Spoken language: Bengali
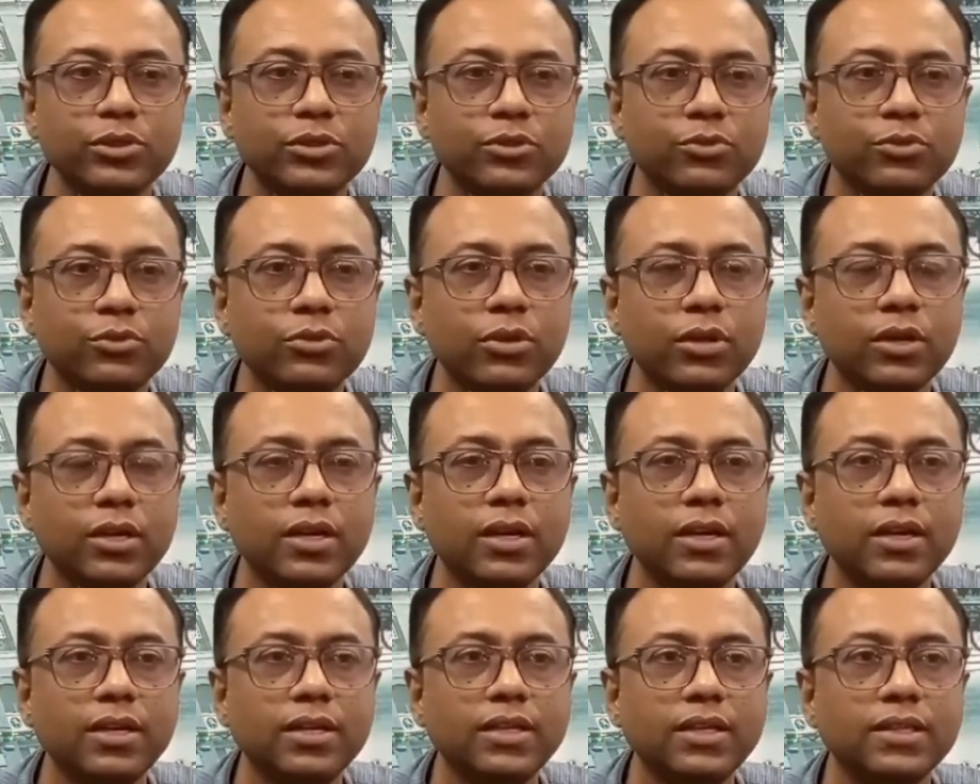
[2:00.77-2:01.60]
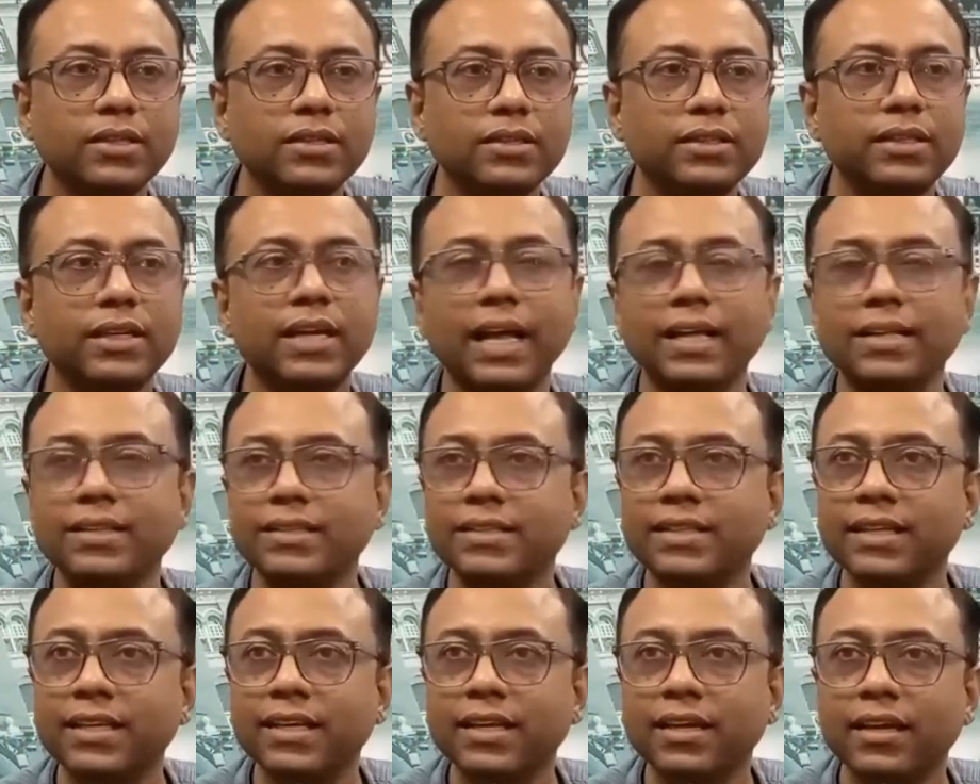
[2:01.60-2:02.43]
চরিত্র যে
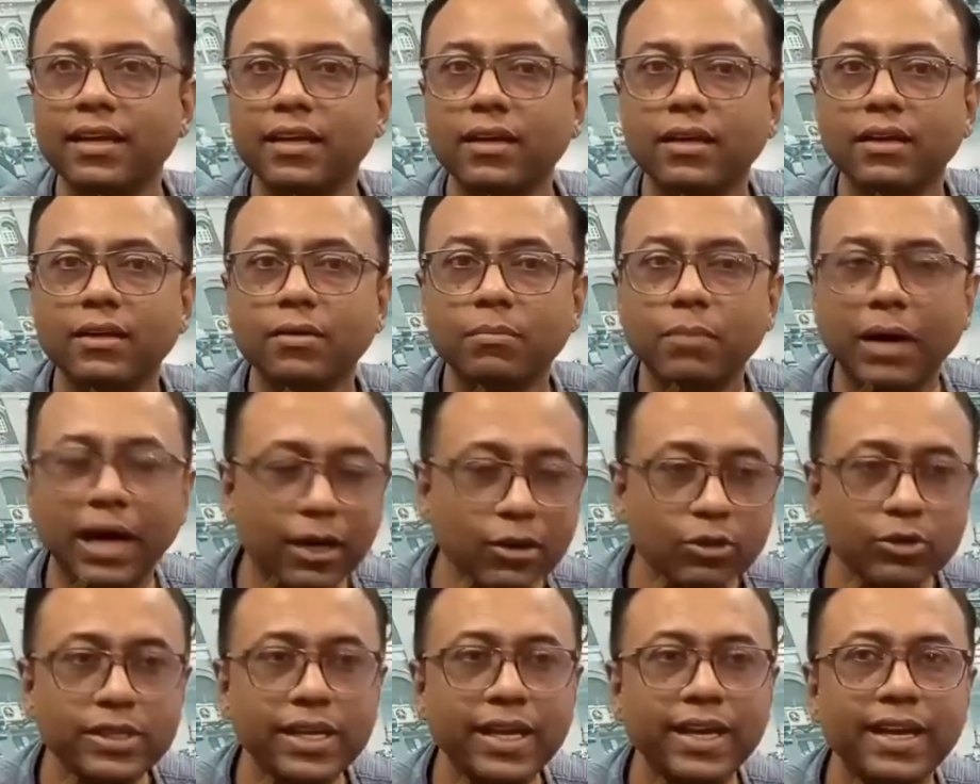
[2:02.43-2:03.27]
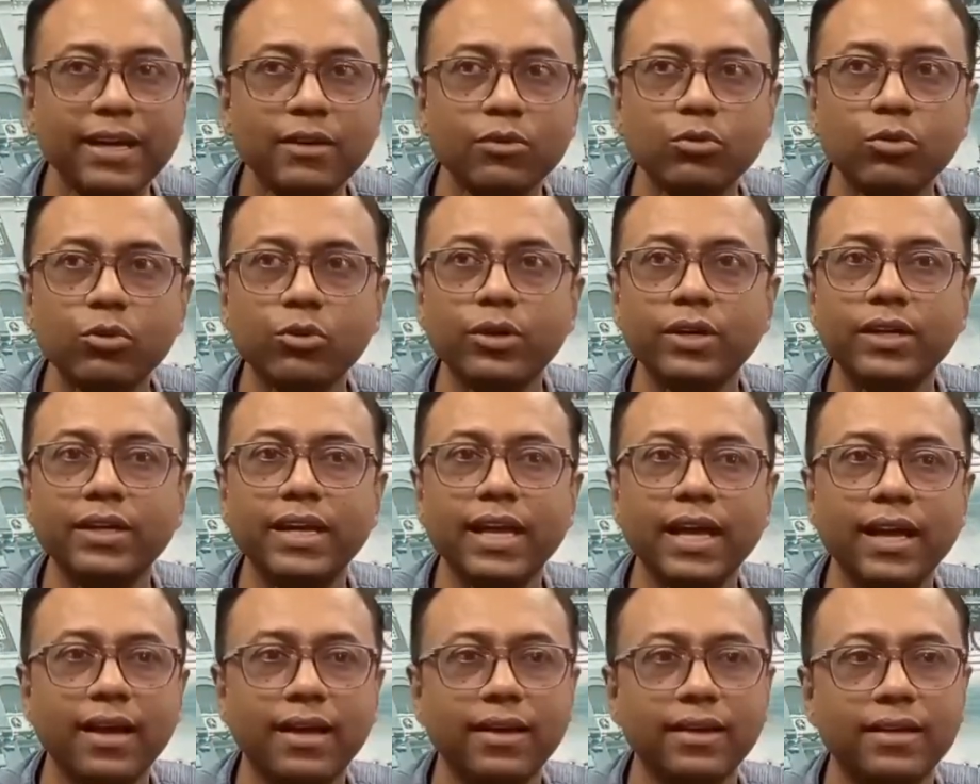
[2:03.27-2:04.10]
রাজ্যের ভালো জায়গাগুলোকে
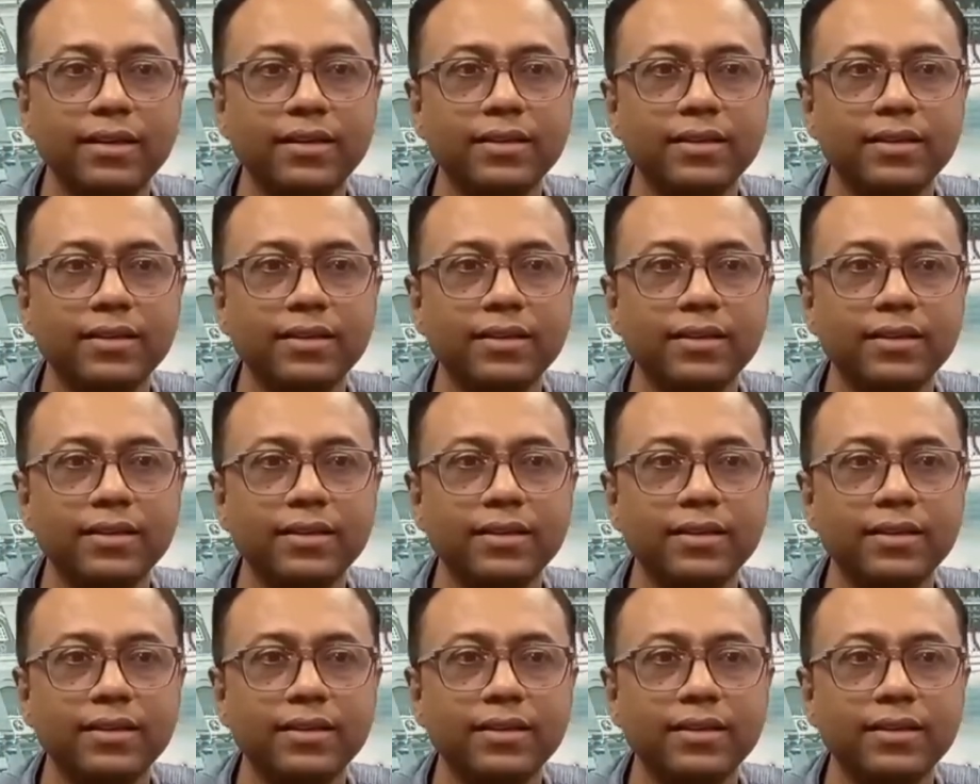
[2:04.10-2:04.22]
না